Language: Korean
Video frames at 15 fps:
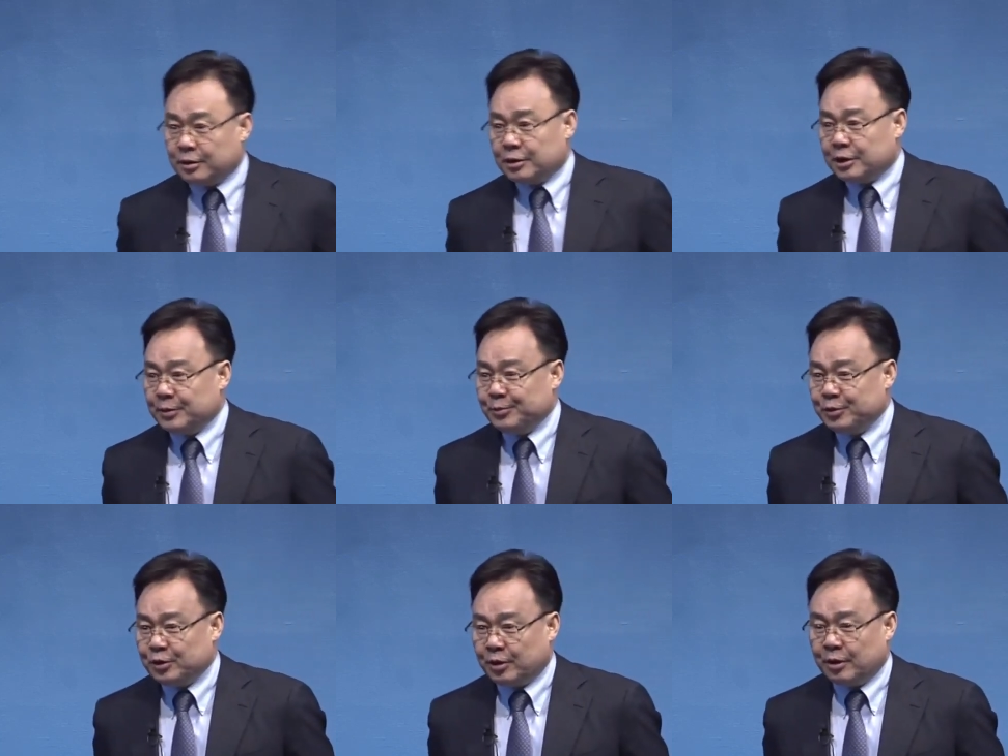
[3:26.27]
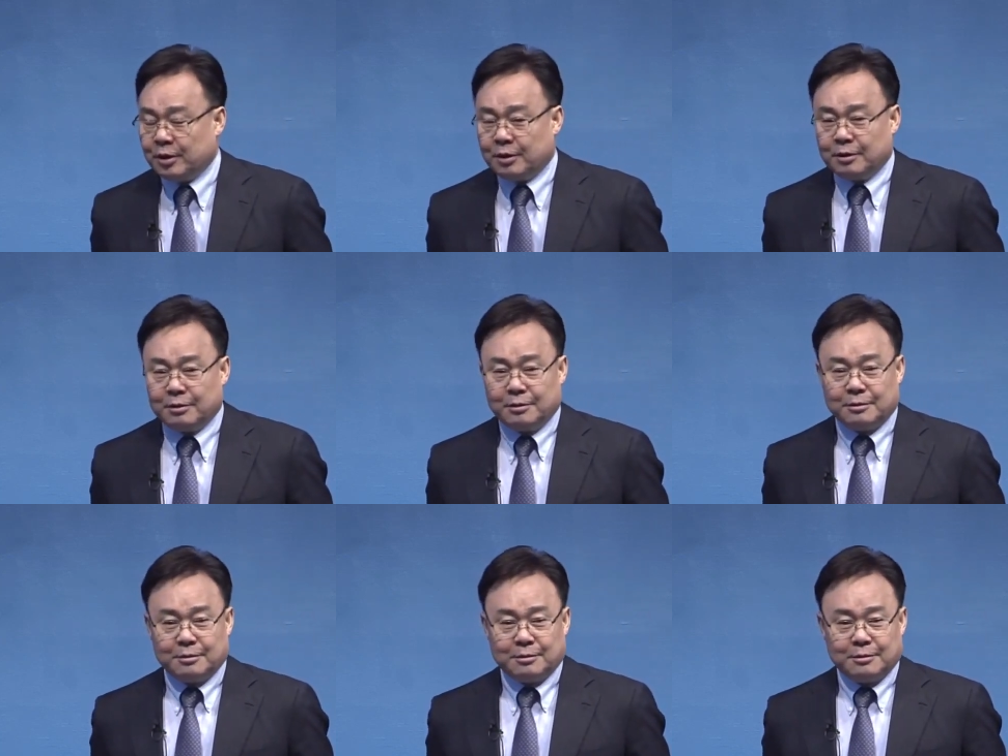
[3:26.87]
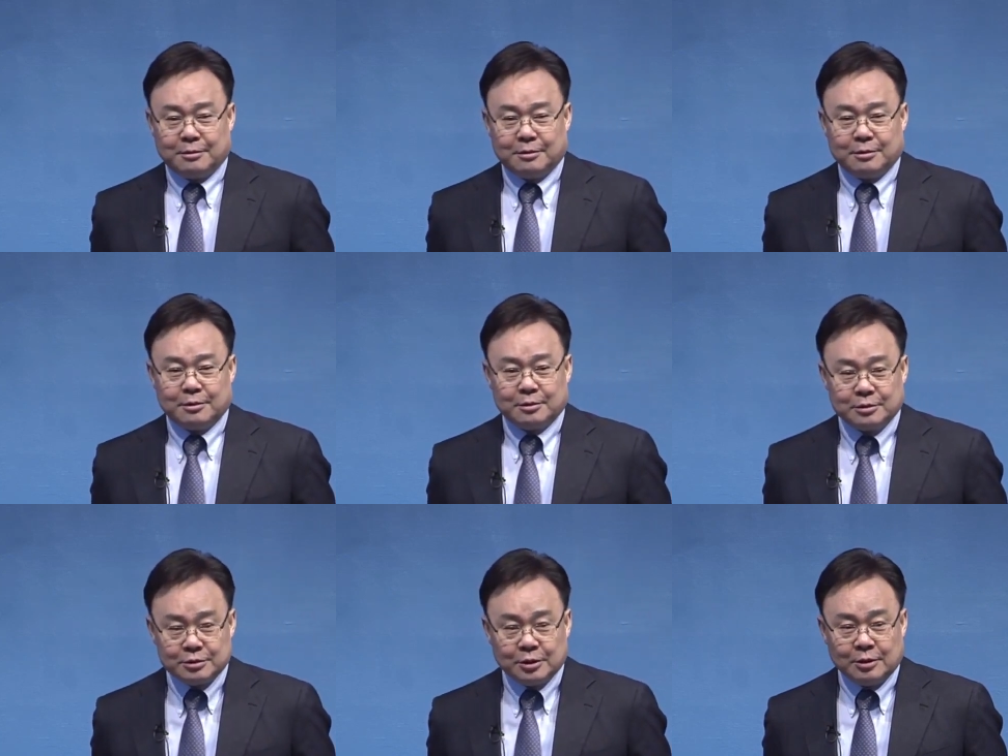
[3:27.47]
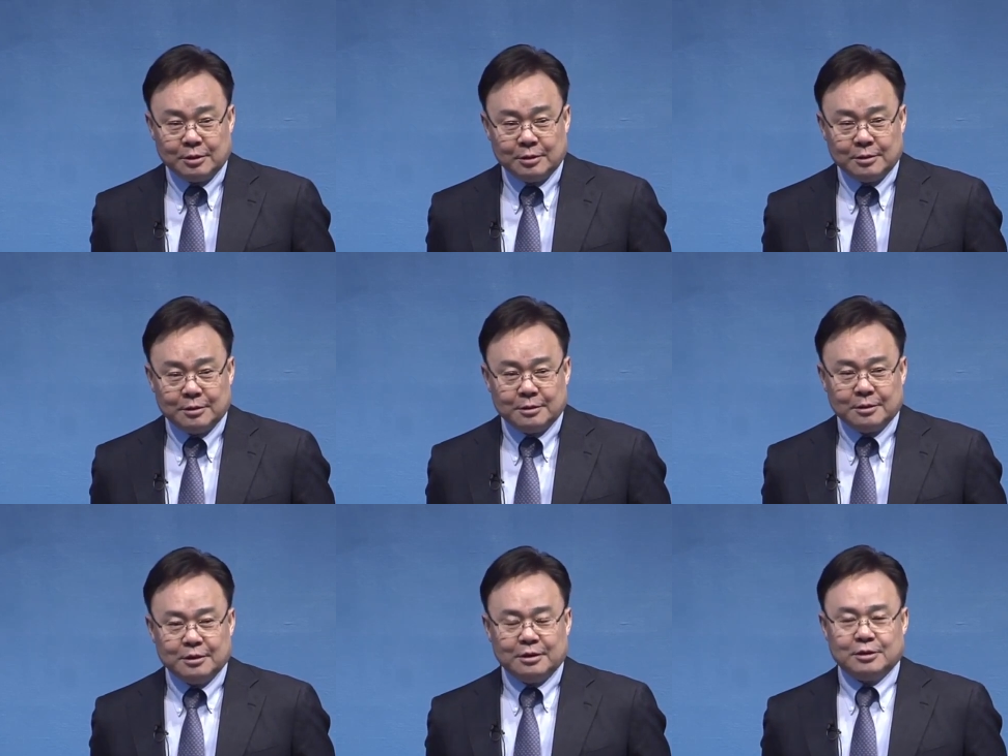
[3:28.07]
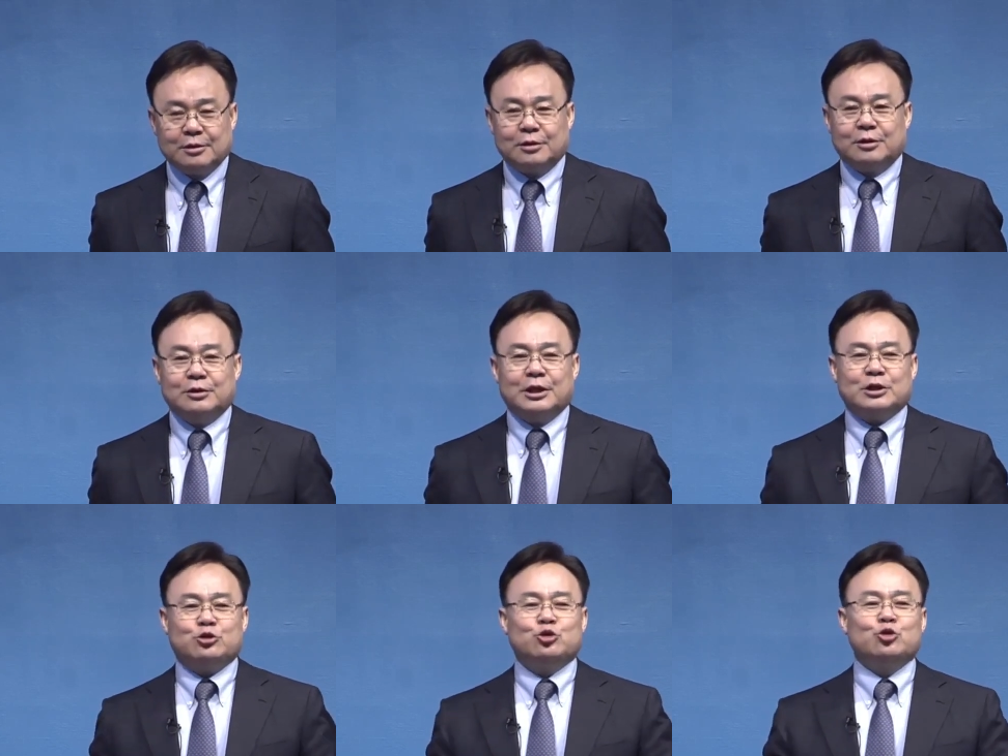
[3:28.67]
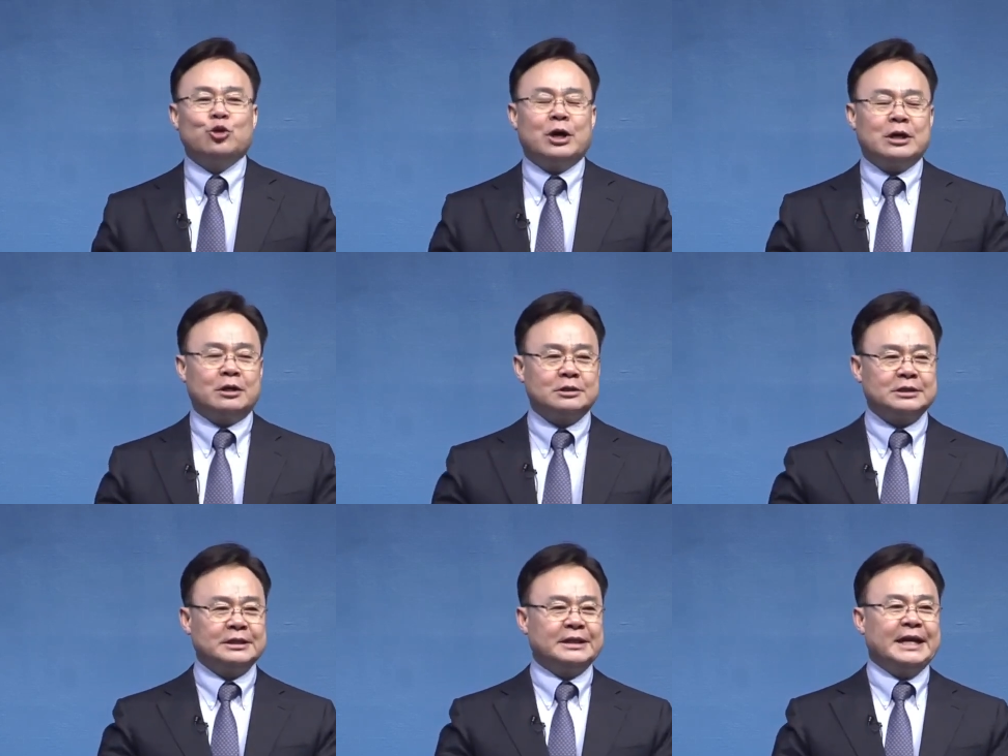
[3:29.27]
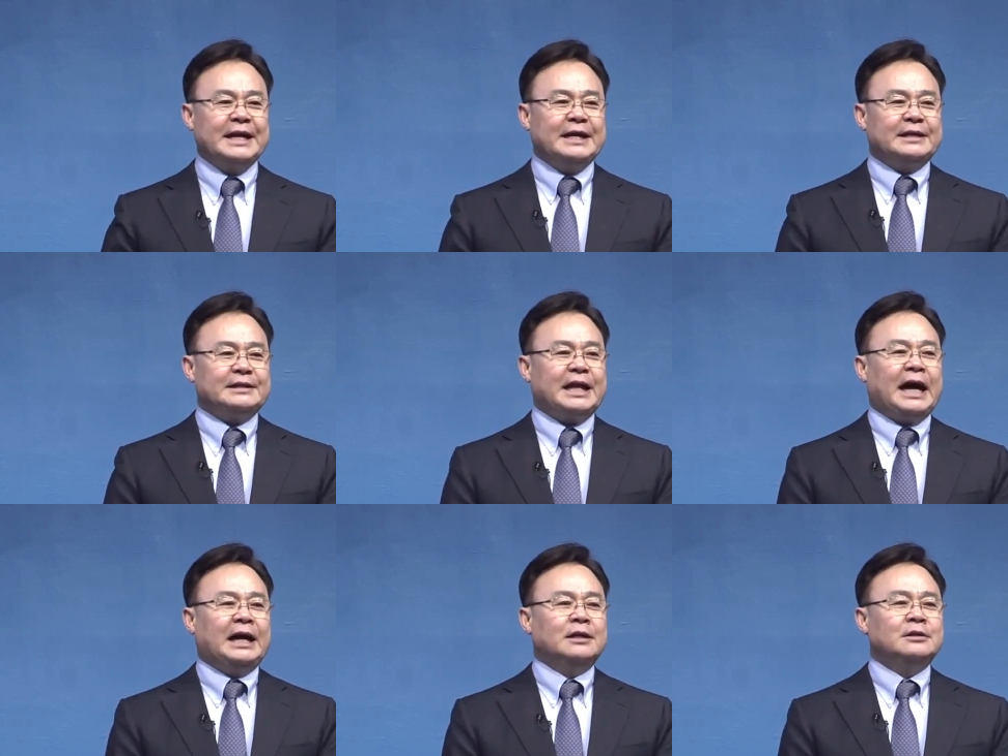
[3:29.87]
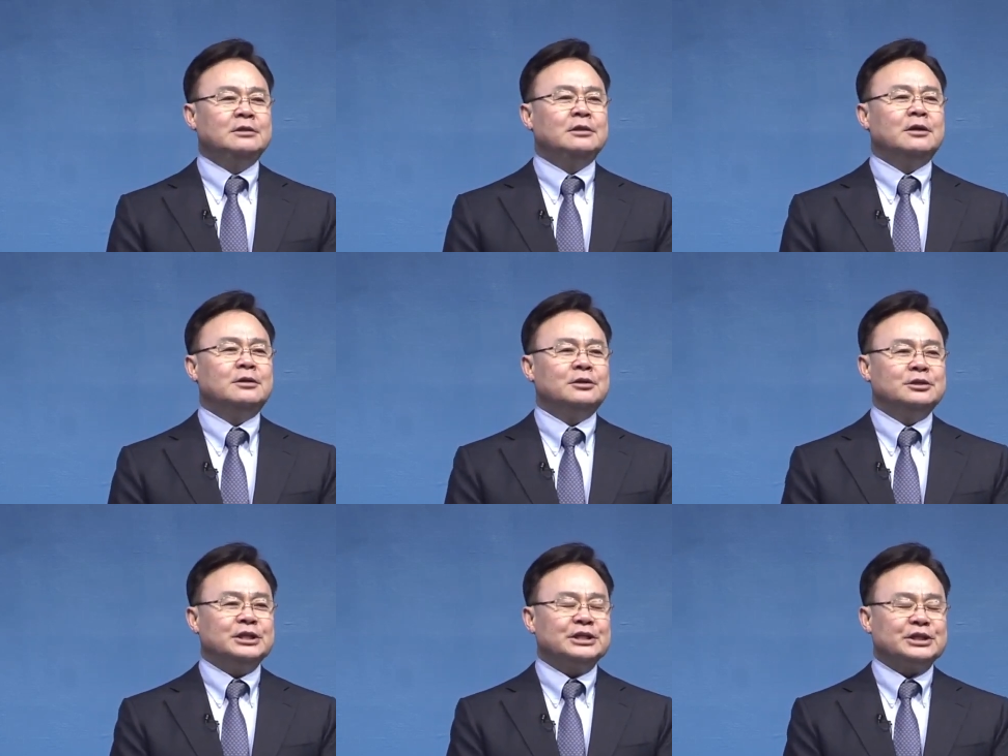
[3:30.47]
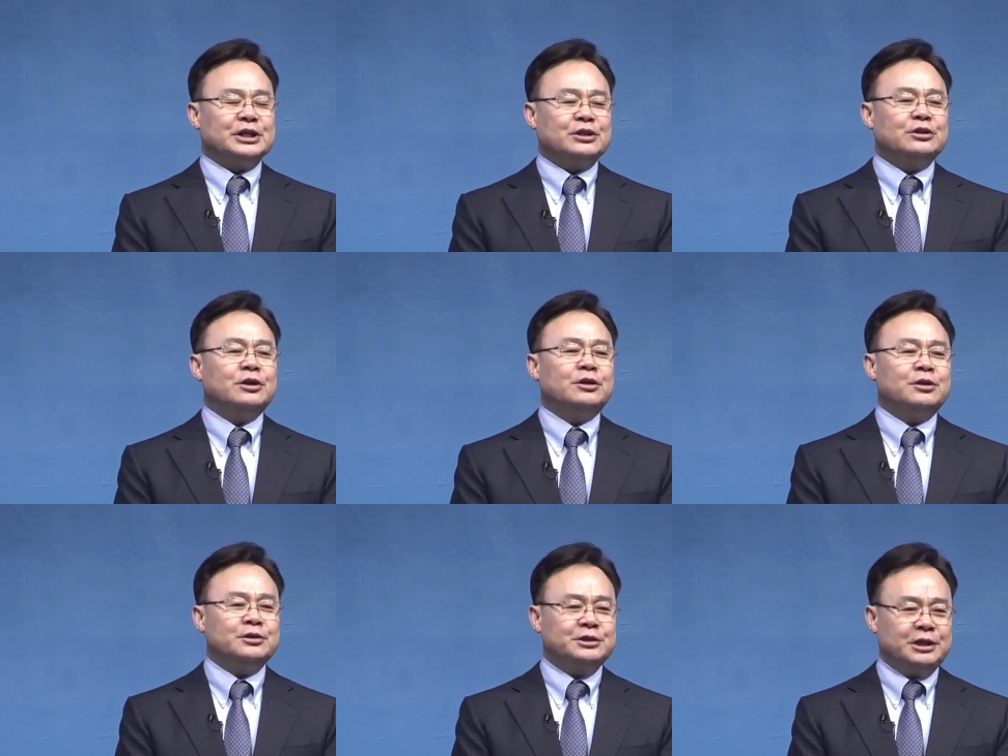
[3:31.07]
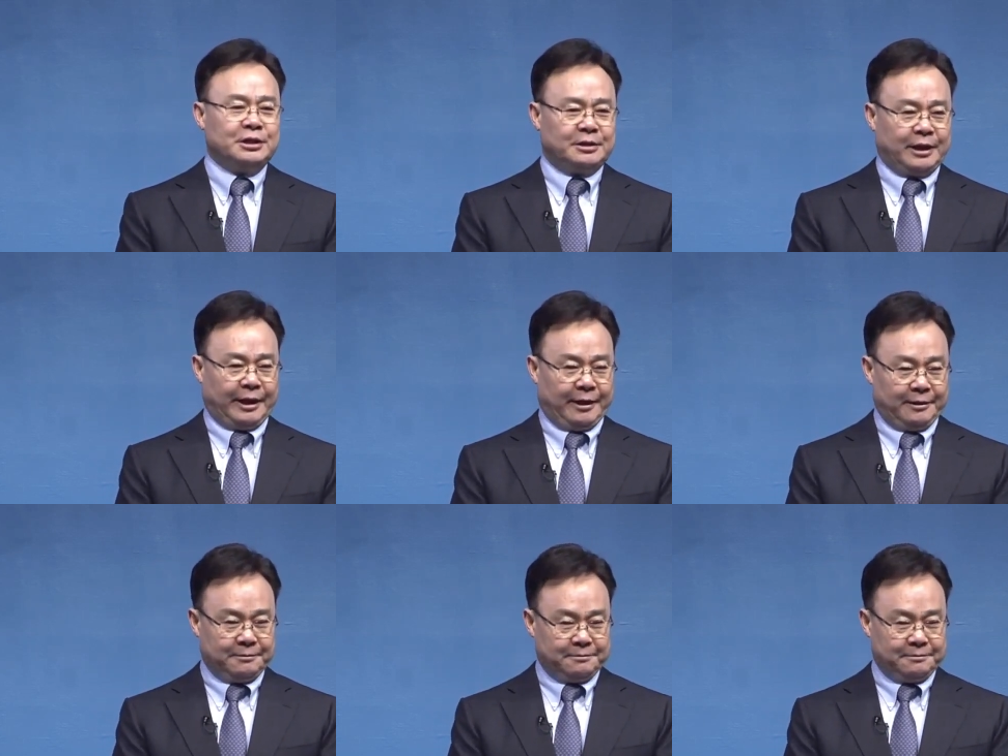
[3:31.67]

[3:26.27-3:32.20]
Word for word: 힘들어. 그죠? 그런데 중요한 것은 낭떠러지에서 떨어질 때.